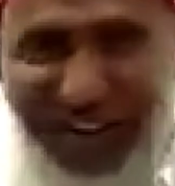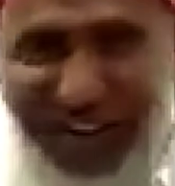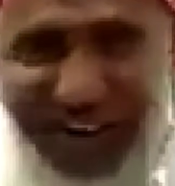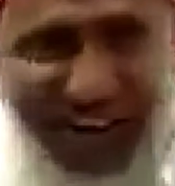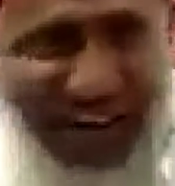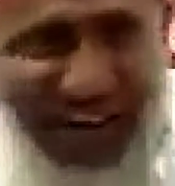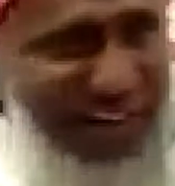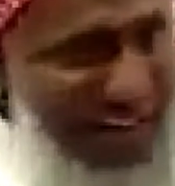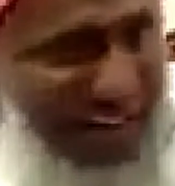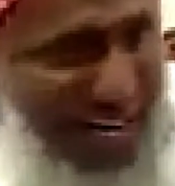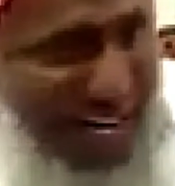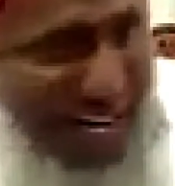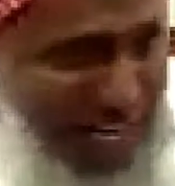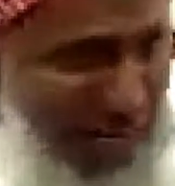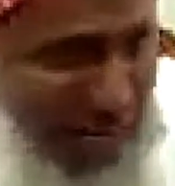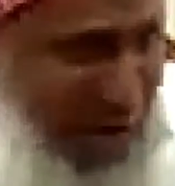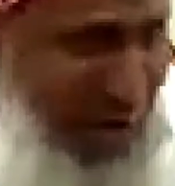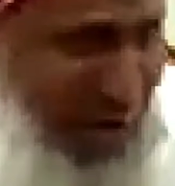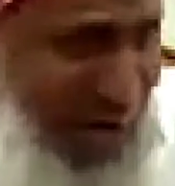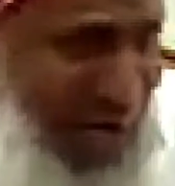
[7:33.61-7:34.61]
ஆனா ரெண்டு
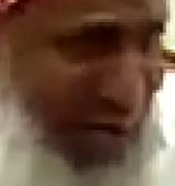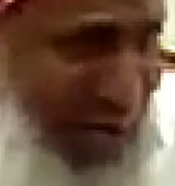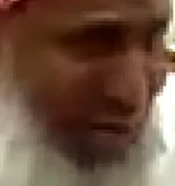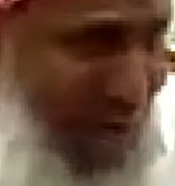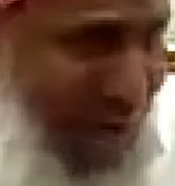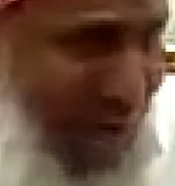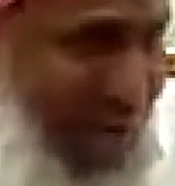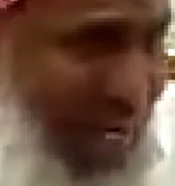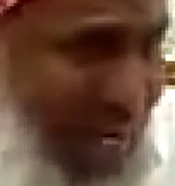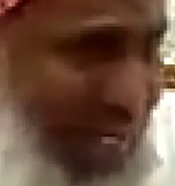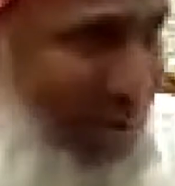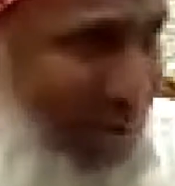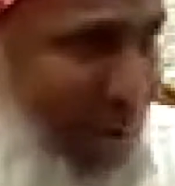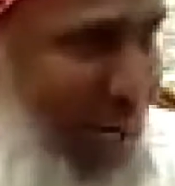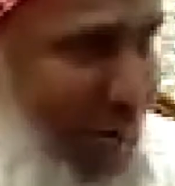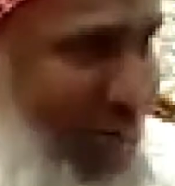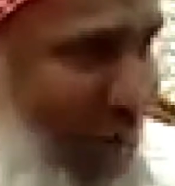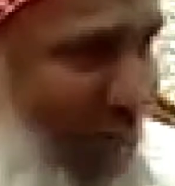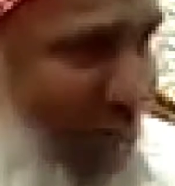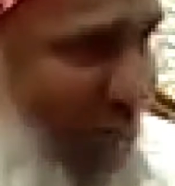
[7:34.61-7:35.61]
பேருடைய துவா
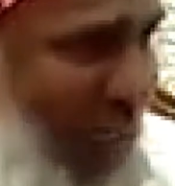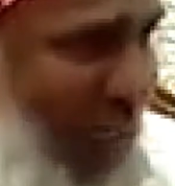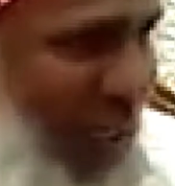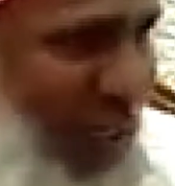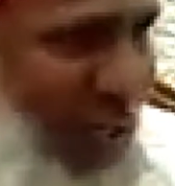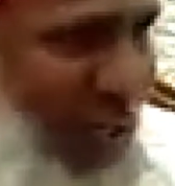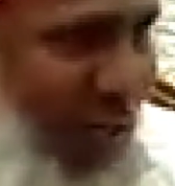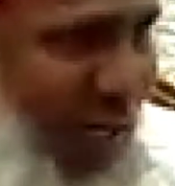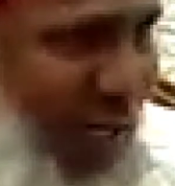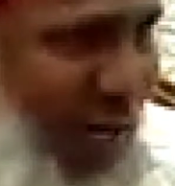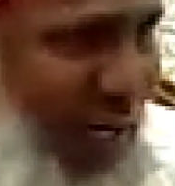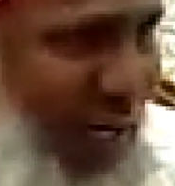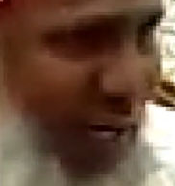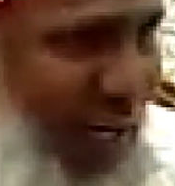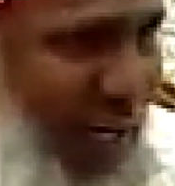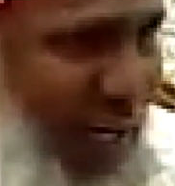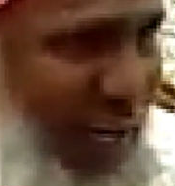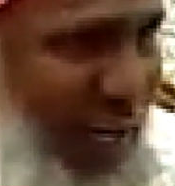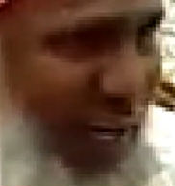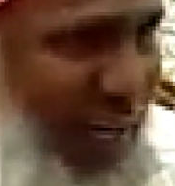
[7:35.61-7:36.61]
ஏற்றுக்கொள்ளப்பட்டதுன்னு சொல்றானே
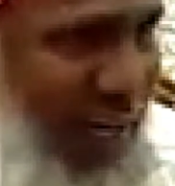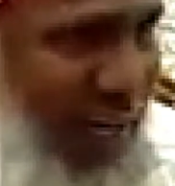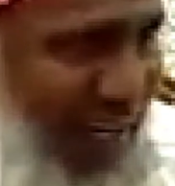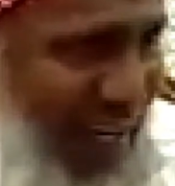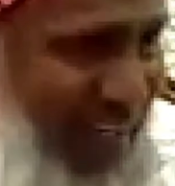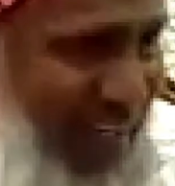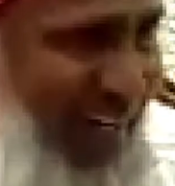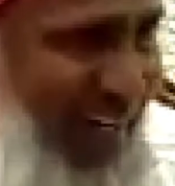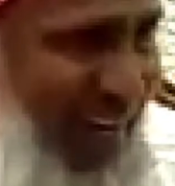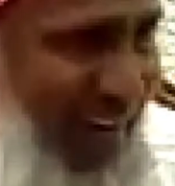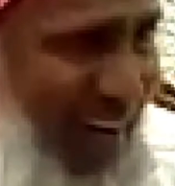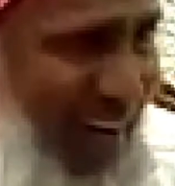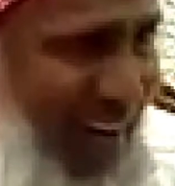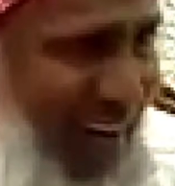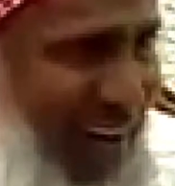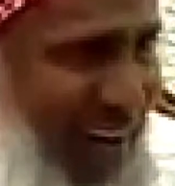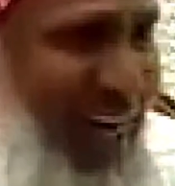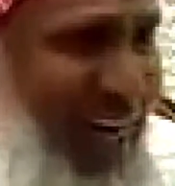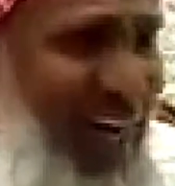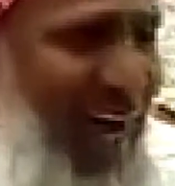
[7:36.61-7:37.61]

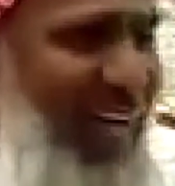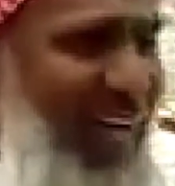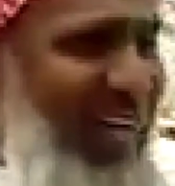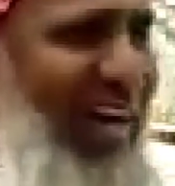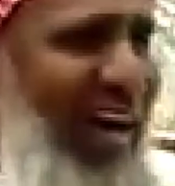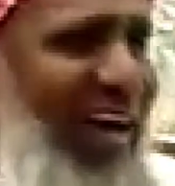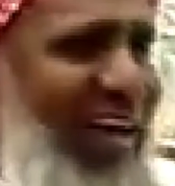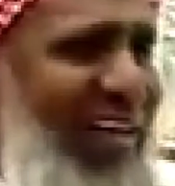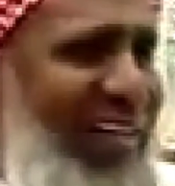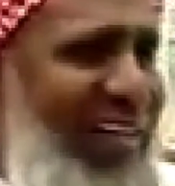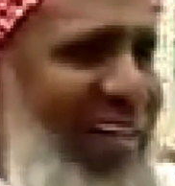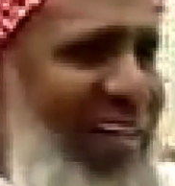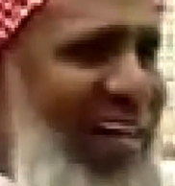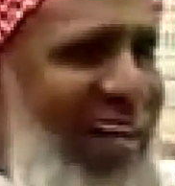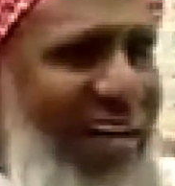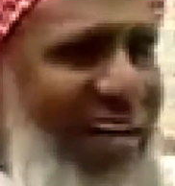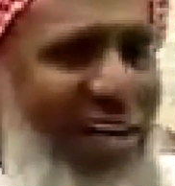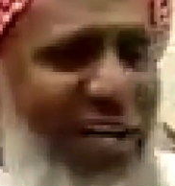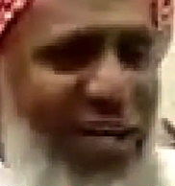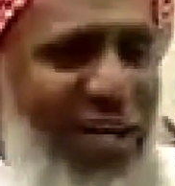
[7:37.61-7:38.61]
என்றால் அந்த ஆயத்திலே
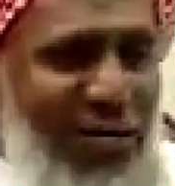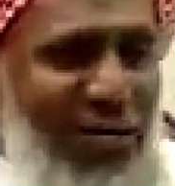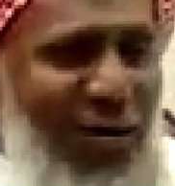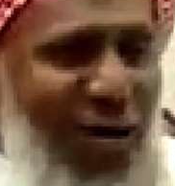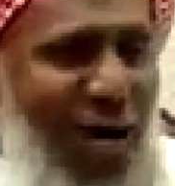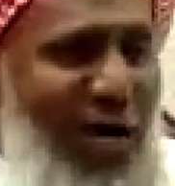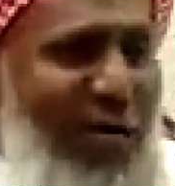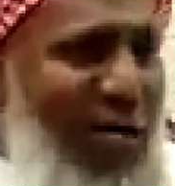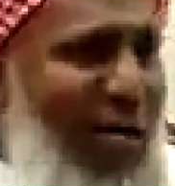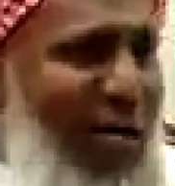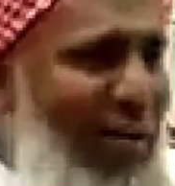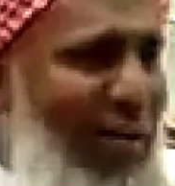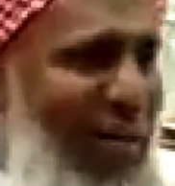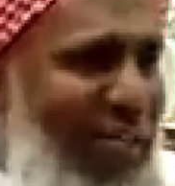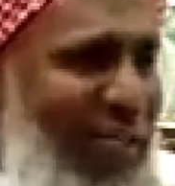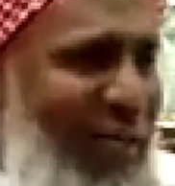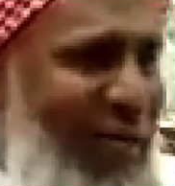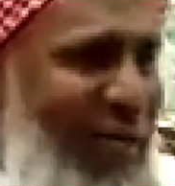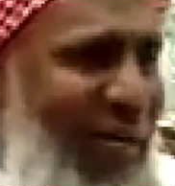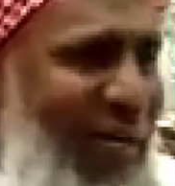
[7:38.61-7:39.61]
குரானுடைய
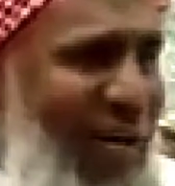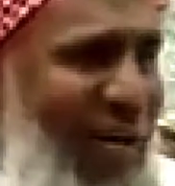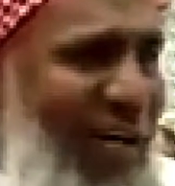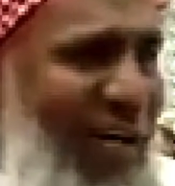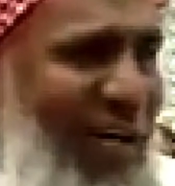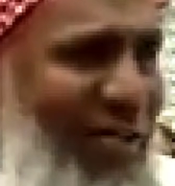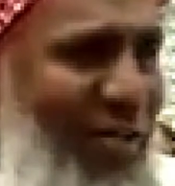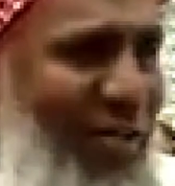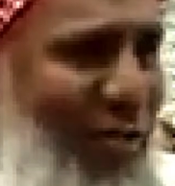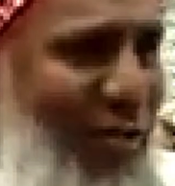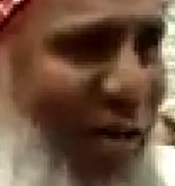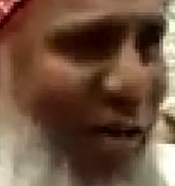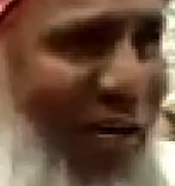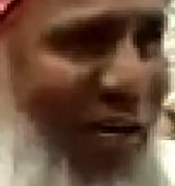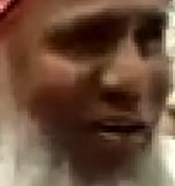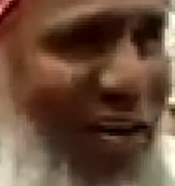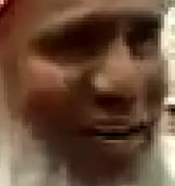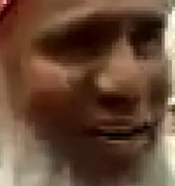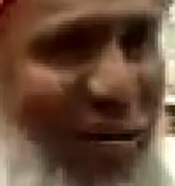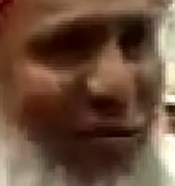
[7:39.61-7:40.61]
விளக்க உரையாளர்கள்
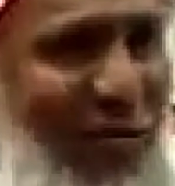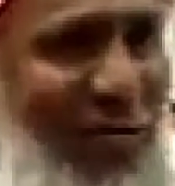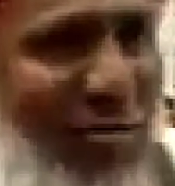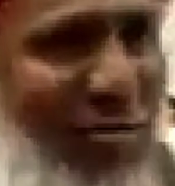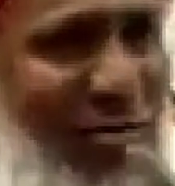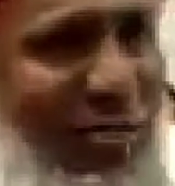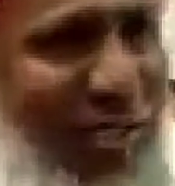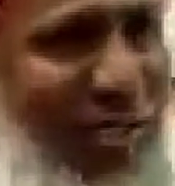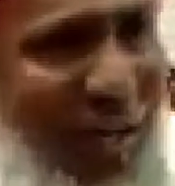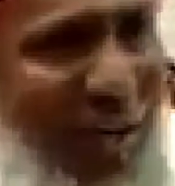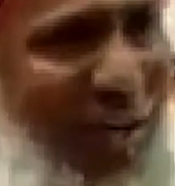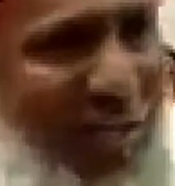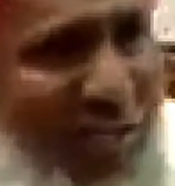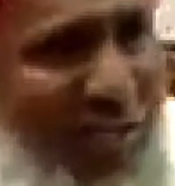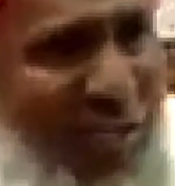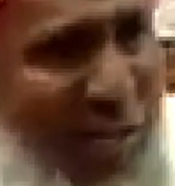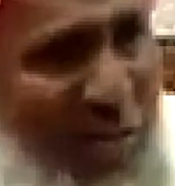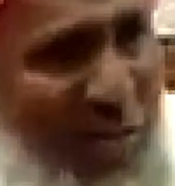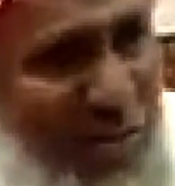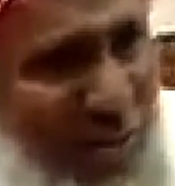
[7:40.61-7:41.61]
சொல்வார்கள் மூசா
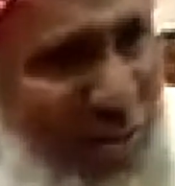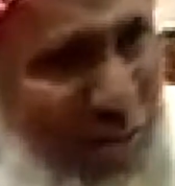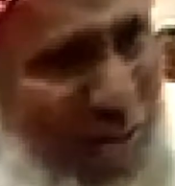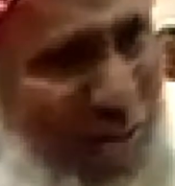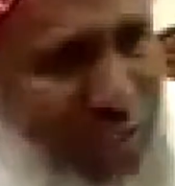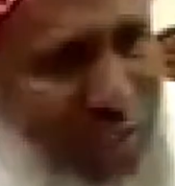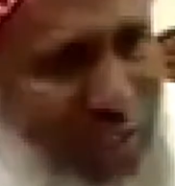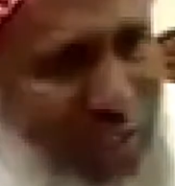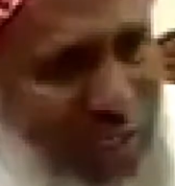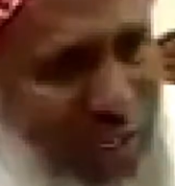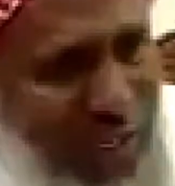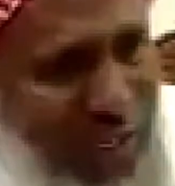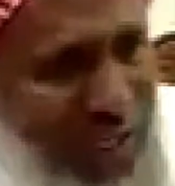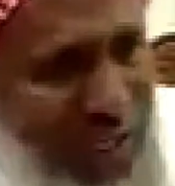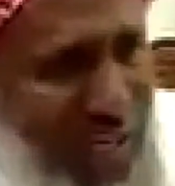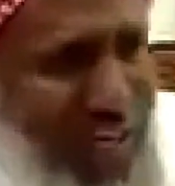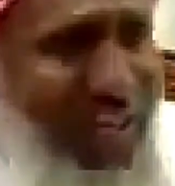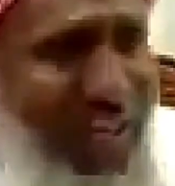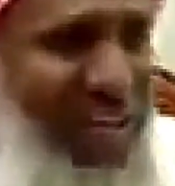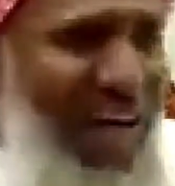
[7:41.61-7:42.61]
இஸ்லாம் துவா செய்தாங்க
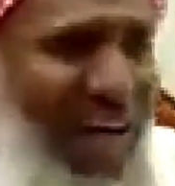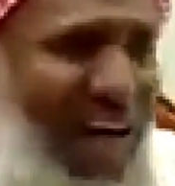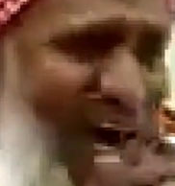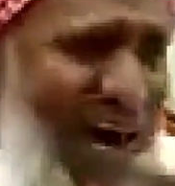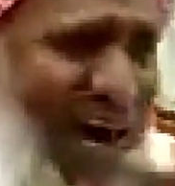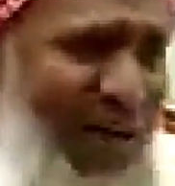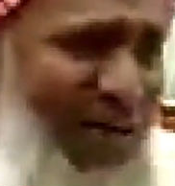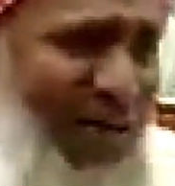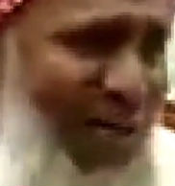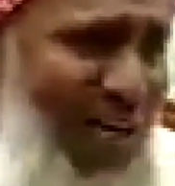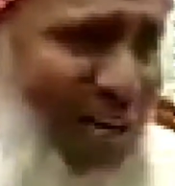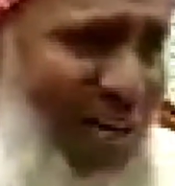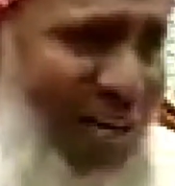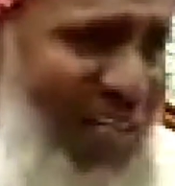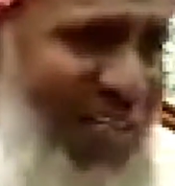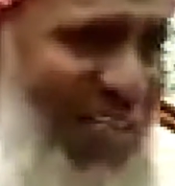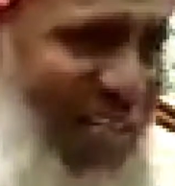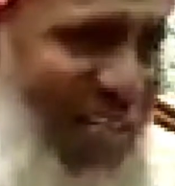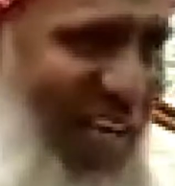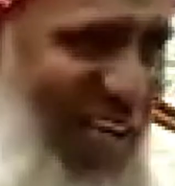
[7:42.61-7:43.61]
ஹாரூன்
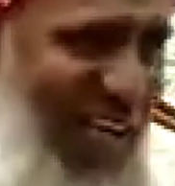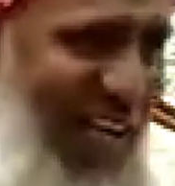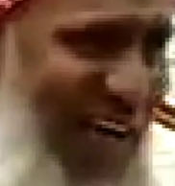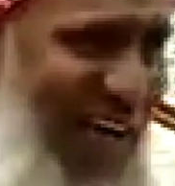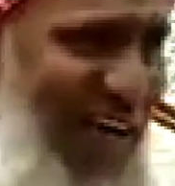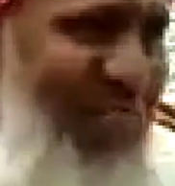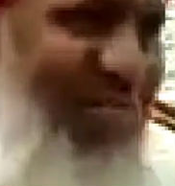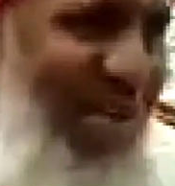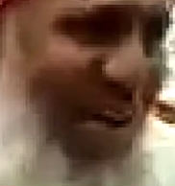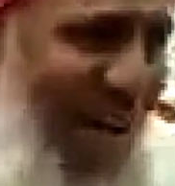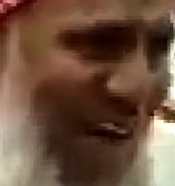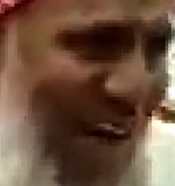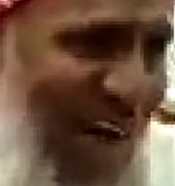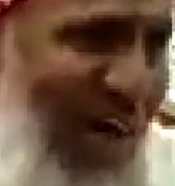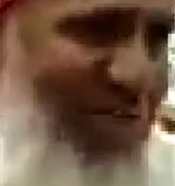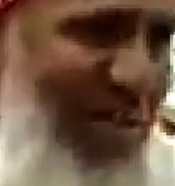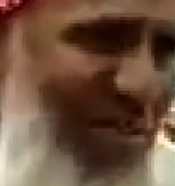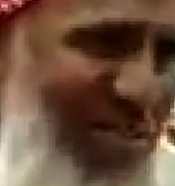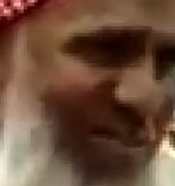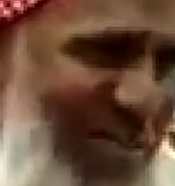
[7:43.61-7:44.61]
அலஹிஸ்லாம்
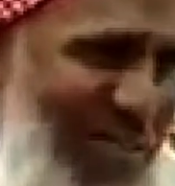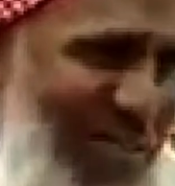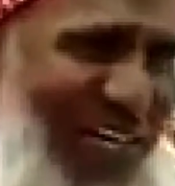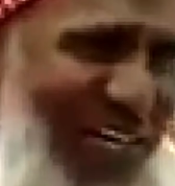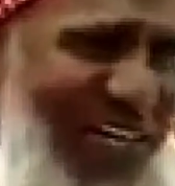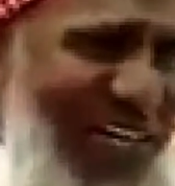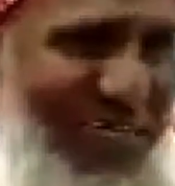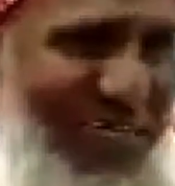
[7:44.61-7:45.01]
ஆமீன் சொன்னார்